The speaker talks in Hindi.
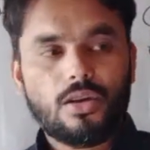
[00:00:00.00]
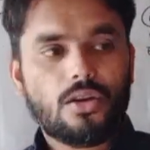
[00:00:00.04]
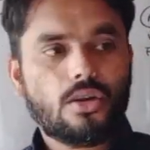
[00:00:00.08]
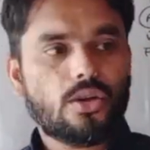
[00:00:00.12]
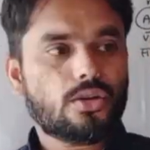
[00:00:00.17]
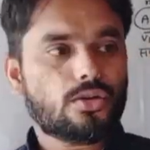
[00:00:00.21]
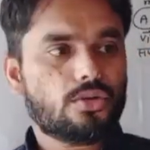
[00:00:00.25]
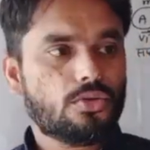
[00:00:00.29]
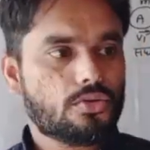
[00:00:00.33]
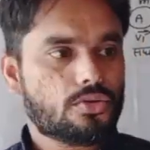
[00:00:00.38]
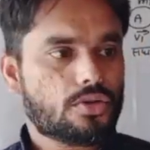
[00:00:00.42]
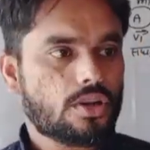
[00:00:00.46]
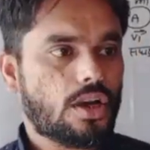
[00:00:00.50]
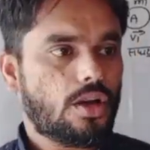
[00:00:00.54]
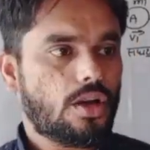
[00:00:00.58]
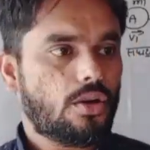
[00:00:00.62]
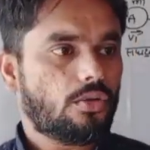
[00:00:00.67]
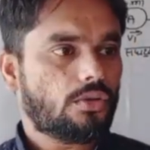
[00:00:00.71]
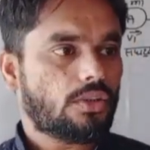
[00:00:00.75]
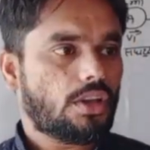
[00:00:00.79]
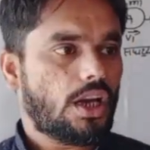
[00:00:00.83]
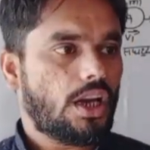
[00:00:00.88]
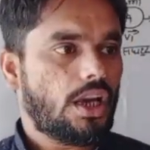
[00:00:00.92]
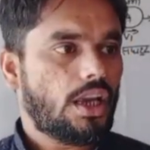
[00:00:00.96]
और दूसरा
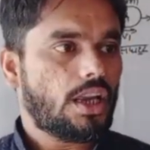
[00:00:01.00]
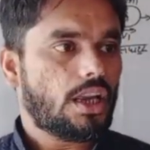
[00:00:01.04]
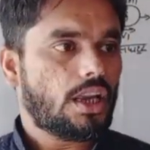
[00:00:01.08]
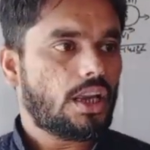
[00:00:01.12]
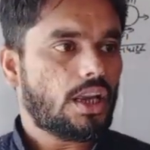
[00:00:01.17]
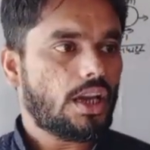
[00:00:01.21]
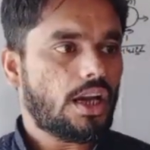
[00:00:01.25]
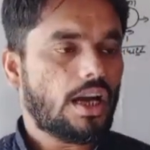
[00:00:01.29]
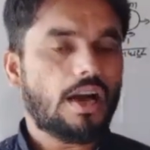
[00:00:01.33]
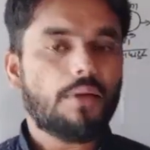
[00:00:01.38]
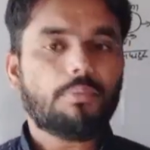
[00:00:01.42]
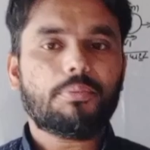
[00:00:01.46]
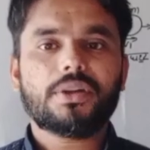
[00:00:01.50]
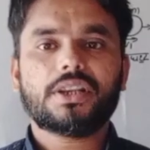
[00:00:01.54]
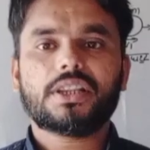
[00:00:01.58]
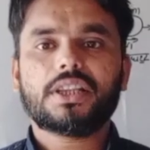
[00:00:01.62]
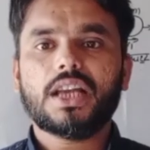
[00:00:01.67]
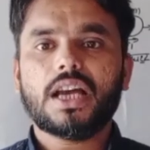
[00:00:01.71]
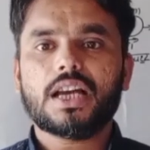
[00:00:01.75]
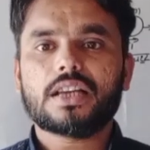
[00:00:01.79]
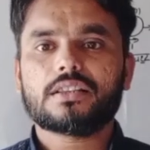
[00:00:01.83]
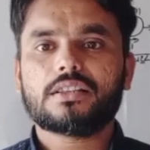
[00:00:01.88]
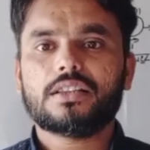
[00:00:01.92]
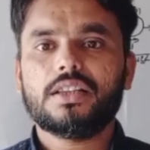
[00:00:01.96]
होता है
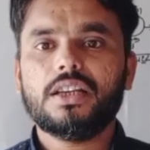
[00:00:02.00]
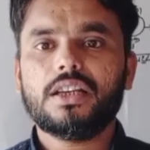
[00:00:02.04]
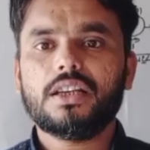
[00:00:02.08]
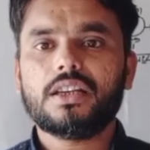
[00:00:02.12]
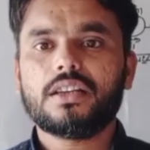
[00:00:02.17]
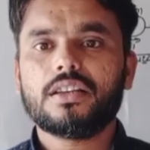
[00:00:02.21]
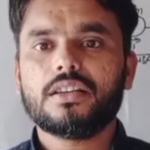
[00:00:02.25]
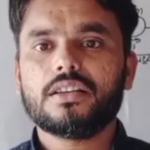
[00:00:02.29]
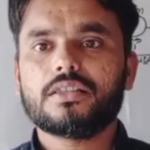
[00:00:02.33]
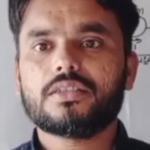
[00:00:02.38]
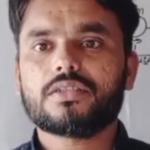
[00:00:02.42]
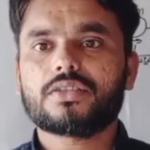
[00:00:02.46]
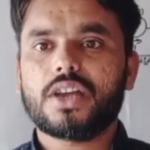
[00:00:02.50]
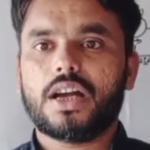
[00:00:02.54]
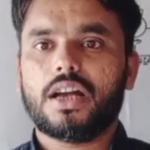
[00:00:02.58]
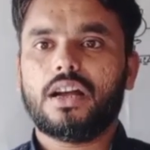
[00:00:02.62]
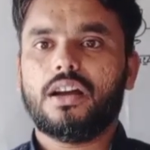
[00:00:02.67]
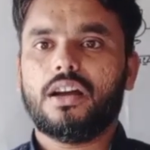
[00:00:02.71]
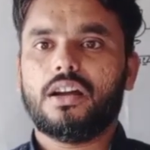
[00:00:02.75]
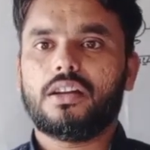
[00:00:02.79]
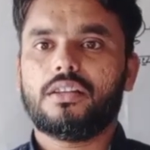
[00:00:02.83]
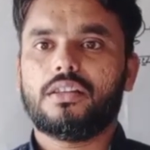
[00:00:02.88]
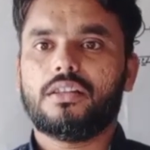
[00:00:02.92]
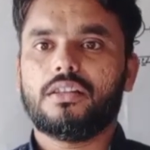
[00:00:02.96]
अप्रत्याशी
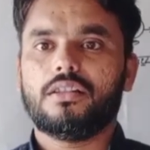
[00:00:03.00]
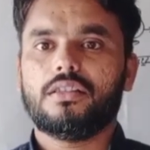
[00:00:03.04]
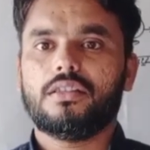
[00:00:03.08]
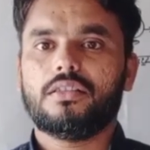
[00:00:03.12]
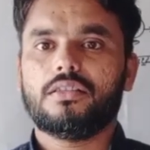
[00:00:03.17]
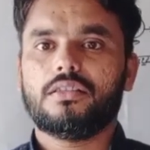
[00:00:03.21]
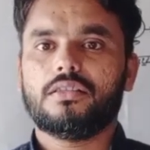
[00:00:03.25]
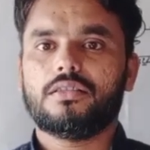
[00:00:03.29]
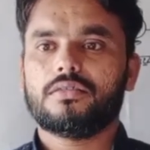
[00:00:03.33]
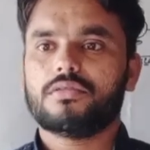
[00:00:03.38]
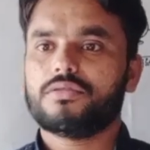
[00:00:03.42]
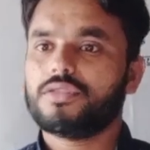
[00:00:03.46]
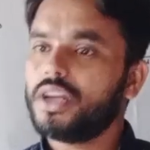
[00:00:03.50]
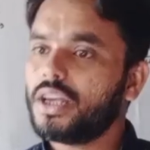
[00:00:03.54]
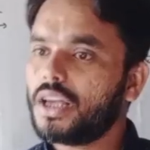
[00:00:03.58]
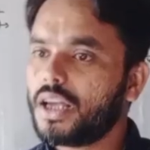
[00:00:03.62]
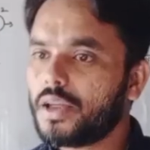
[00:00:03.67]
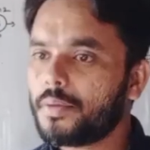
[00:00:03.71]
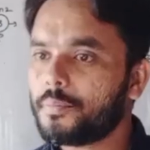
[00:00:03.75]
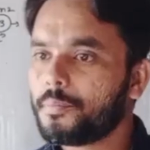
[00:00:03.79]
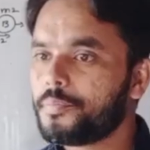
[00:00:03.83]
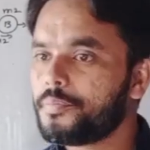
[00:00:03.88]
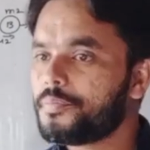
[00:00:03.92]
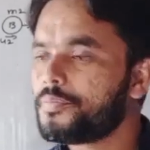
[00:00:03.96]
संघट ठीक
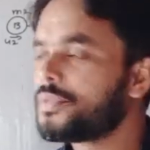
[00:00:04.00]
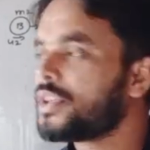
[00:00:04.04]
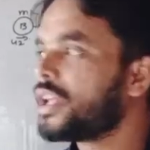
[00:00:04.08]
है